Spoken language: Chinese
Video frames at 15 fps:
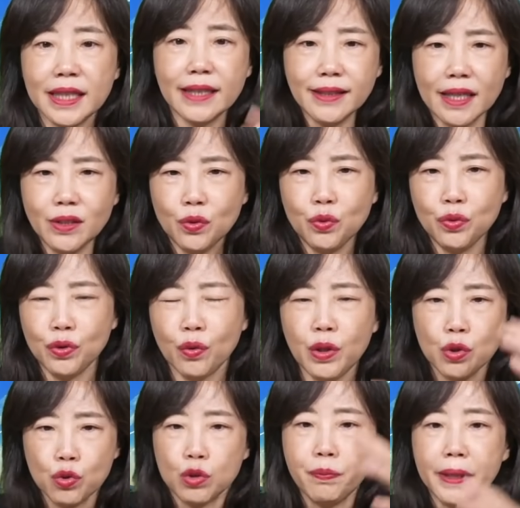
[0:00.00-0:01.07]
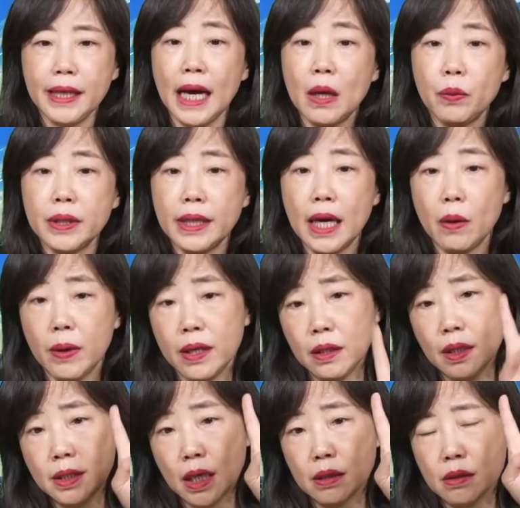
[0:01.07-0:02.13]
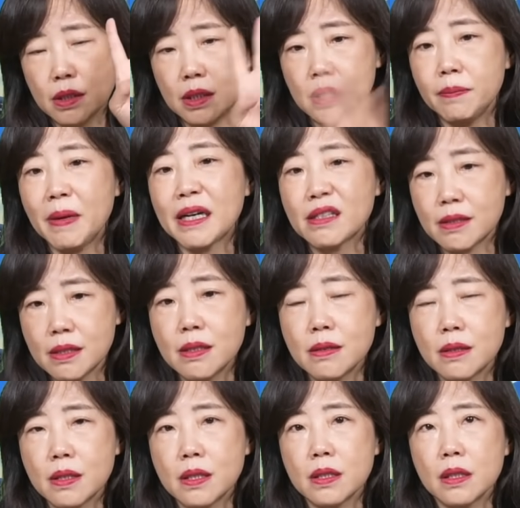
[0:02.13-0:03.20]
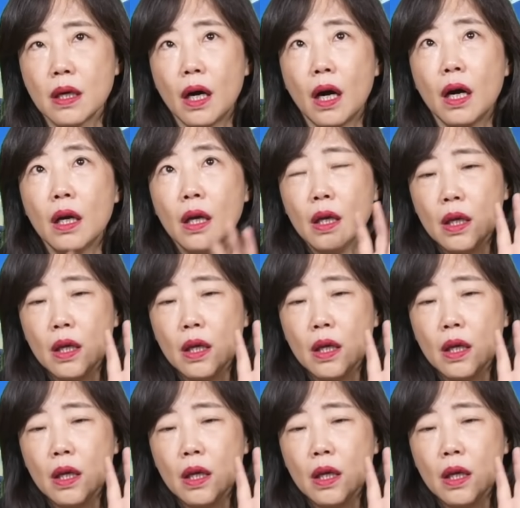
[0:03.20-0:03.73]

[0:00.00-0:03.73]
男男女女会出兵捍卫台湾，他讲了起码四次哈，